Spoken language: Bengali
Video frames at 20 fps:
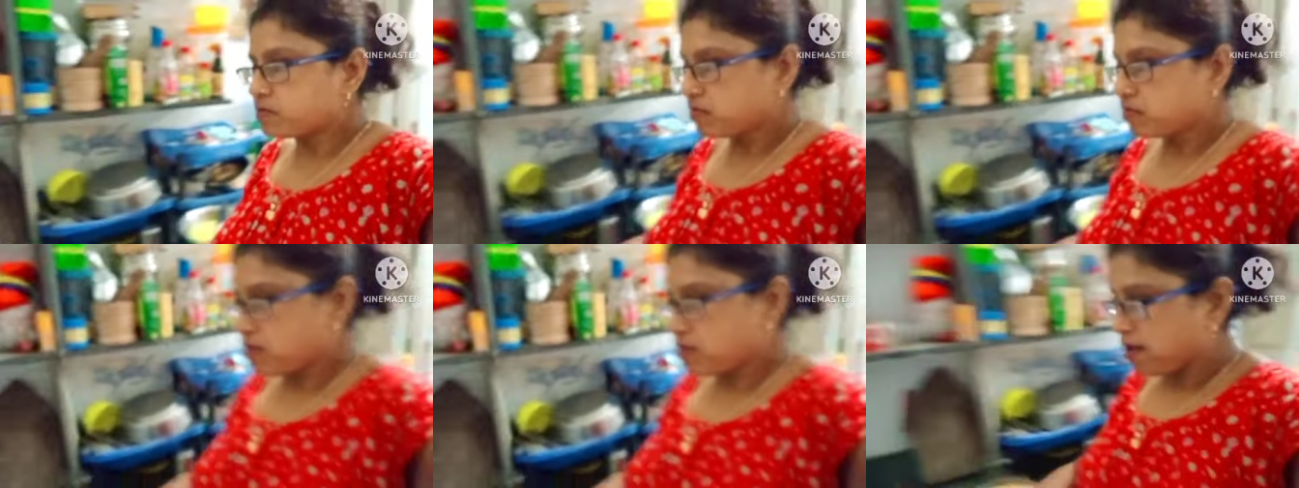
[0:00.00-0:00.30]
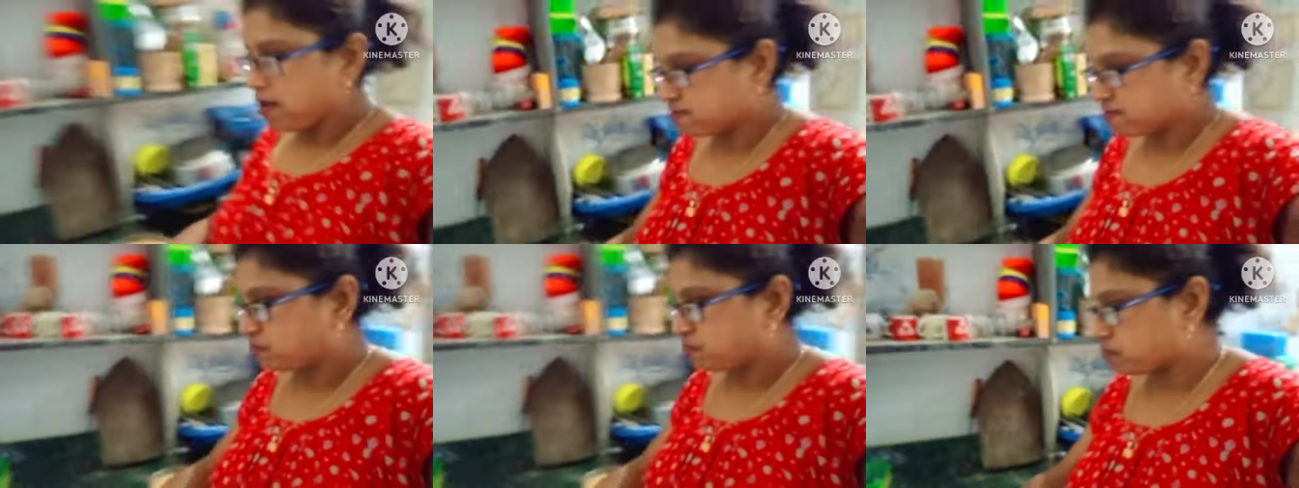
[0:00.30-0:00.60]
কিছু
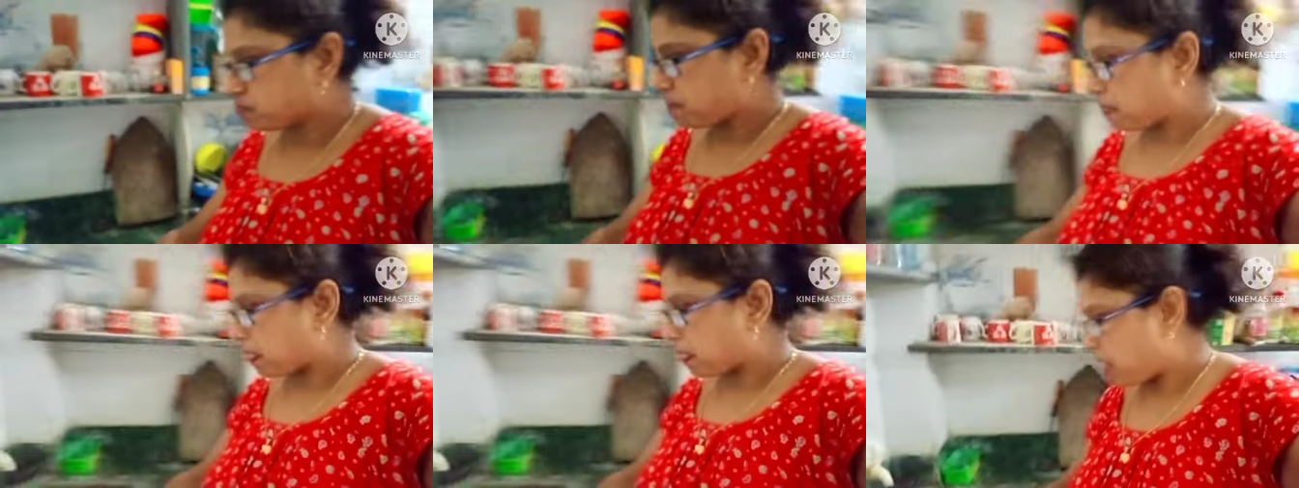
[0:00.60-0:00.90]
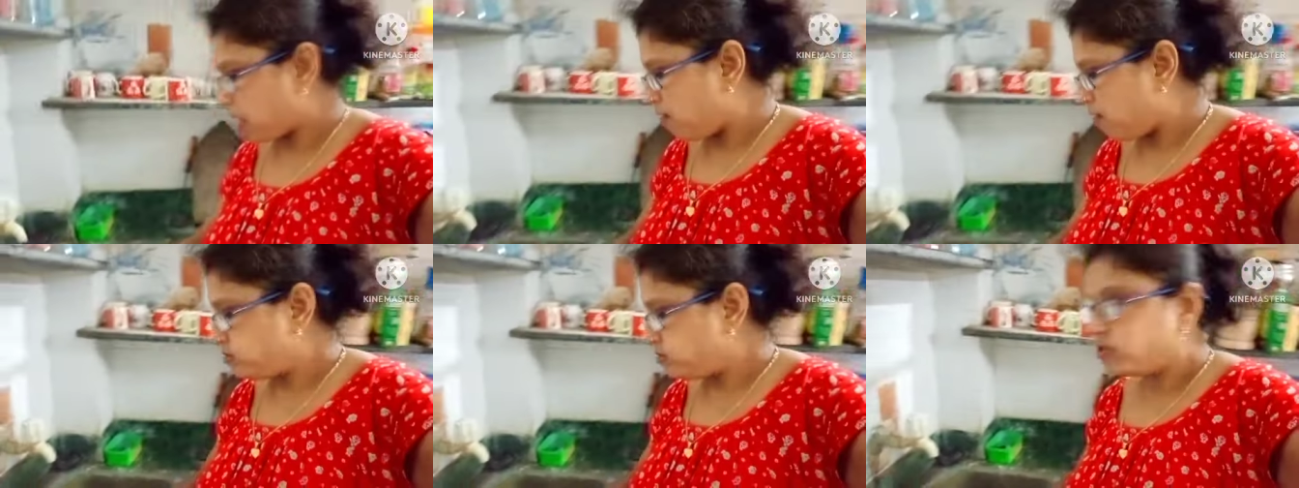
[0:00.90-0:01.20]
নেই আমার আর
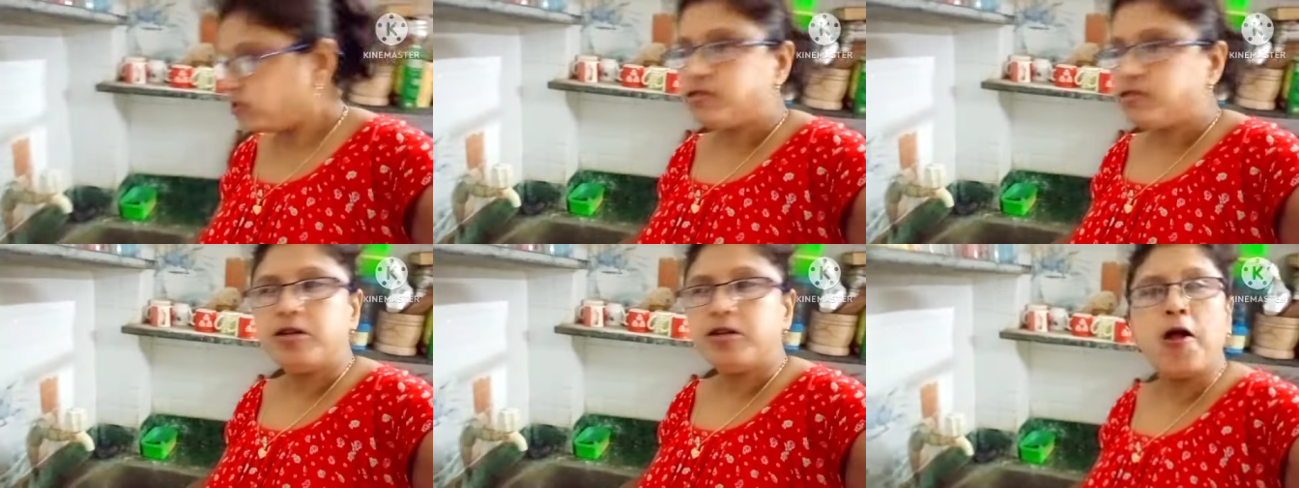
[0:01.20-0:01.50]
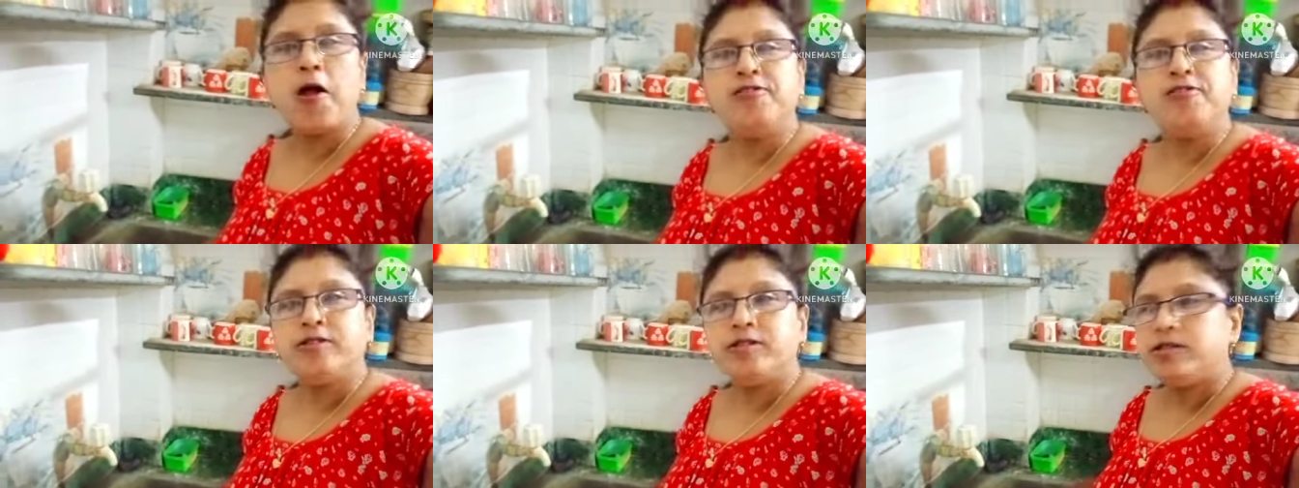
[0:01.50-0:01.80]
এই ভীষণ
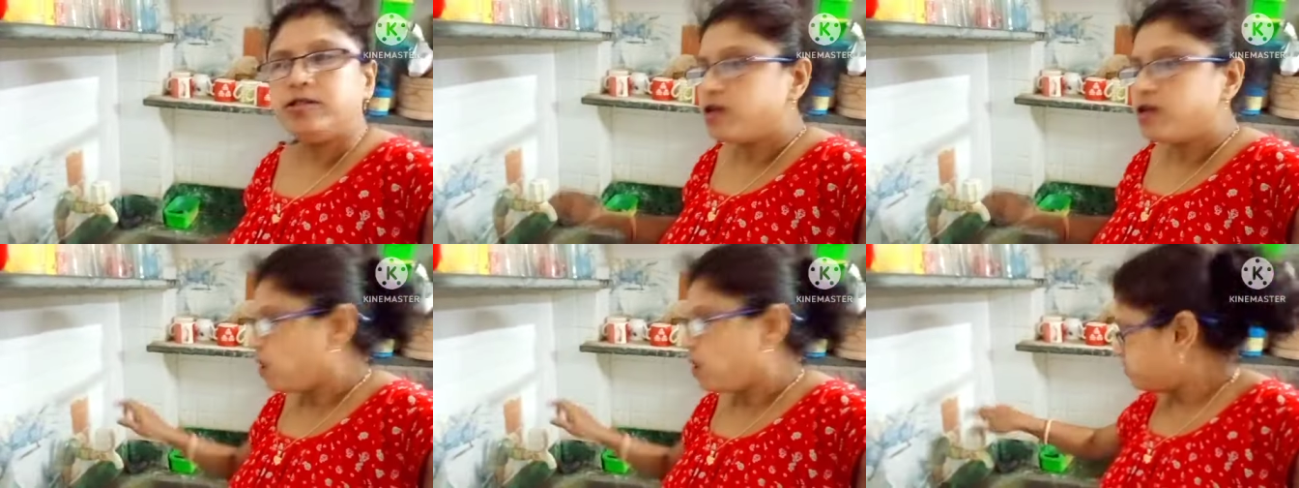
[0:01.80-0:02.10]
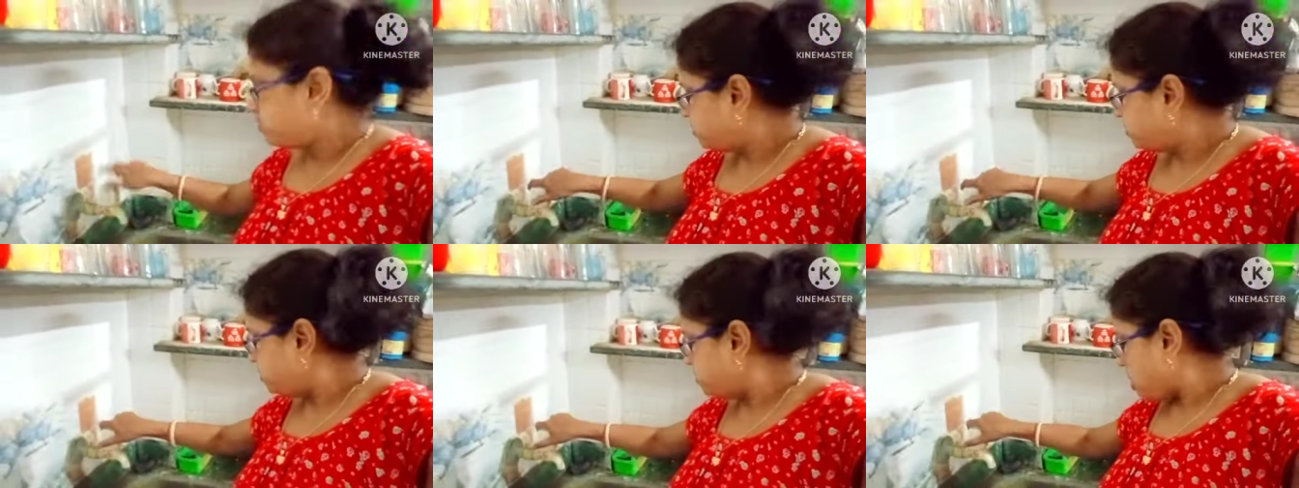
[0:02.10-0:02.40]
সিরিয়ালের
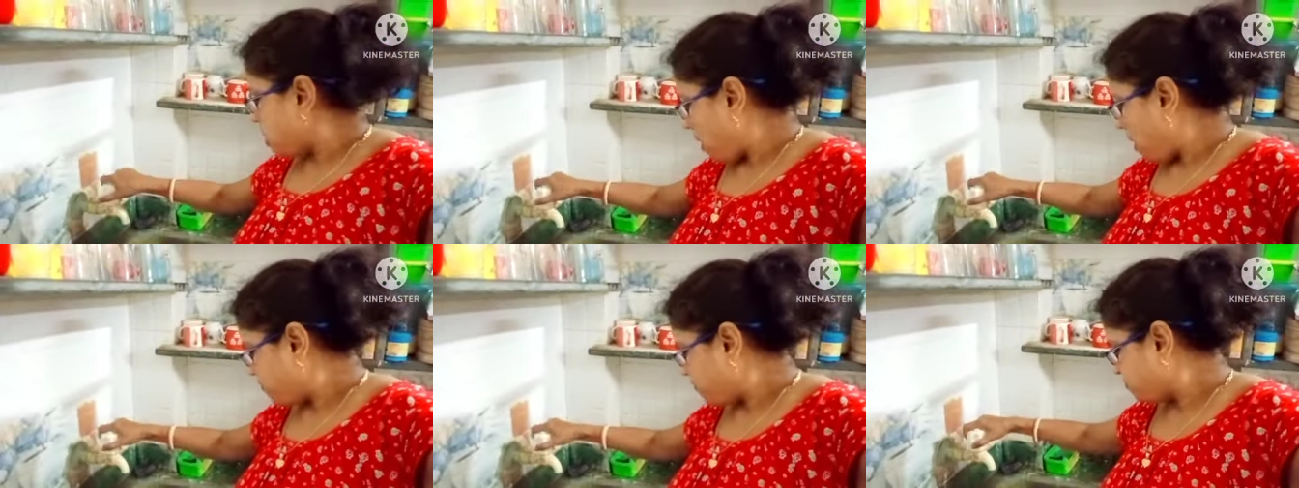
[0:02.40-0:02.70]
নেশা হয়ে গেছে